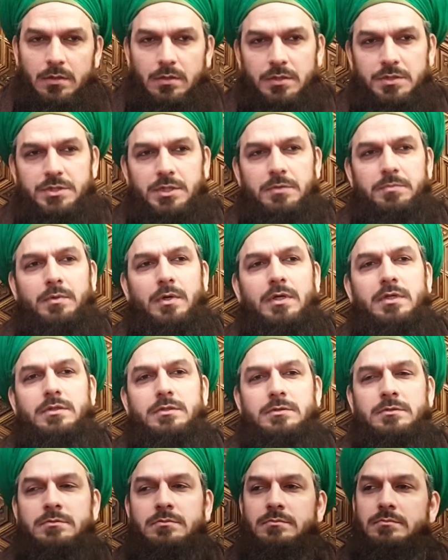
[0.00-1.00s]
Recep
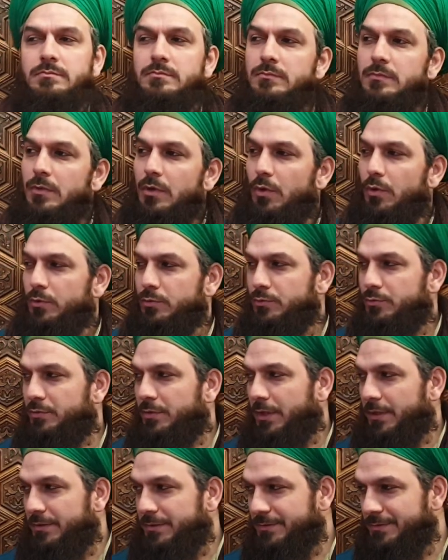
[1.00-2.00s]
ayının
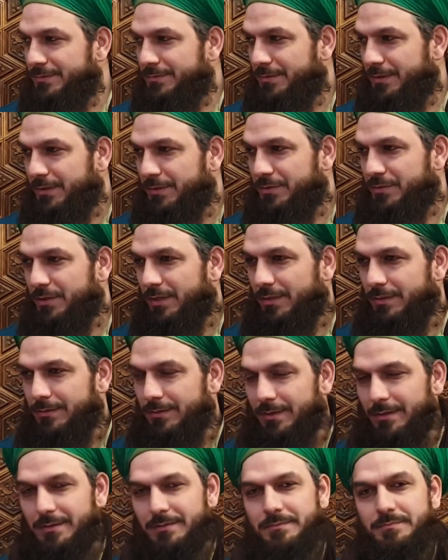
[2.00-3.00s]
10'undayız
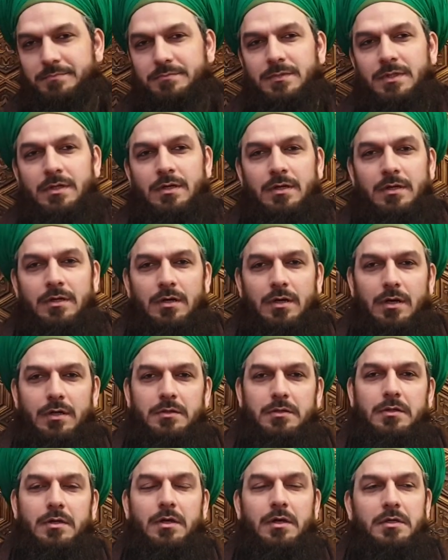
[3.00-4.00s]
inşallah.
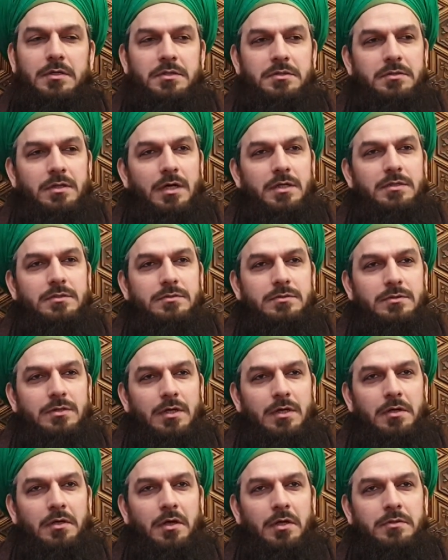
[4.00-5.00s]
Allah'ın ayında,
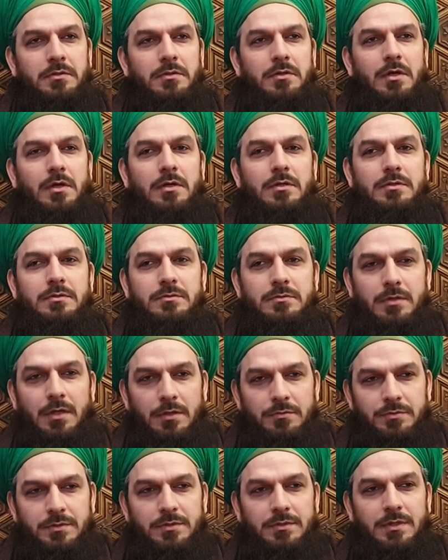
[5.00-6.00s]
Allah'ın
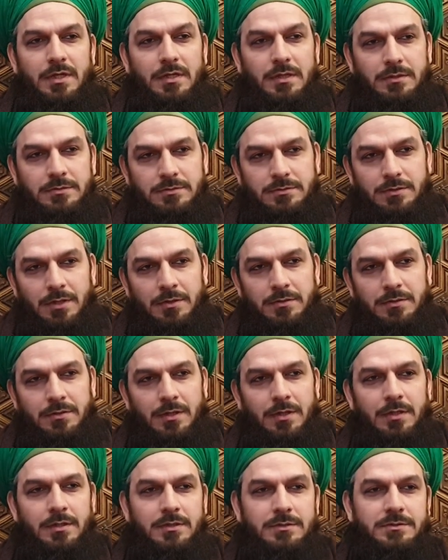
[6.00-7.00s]
evindeyiz,
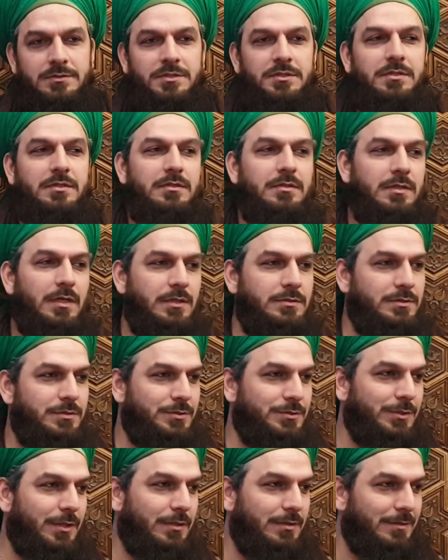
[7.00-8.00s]
Allah'ın zikrindeyiz
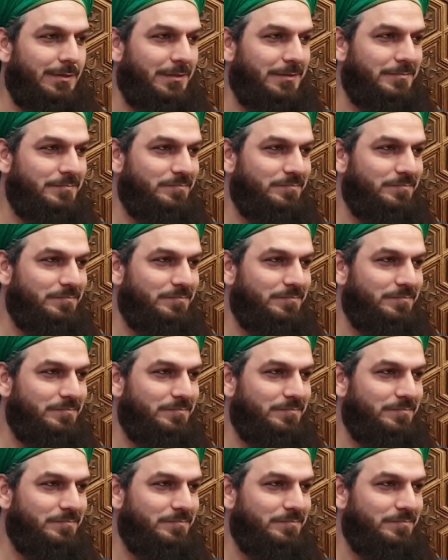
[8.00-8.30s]
inşallah.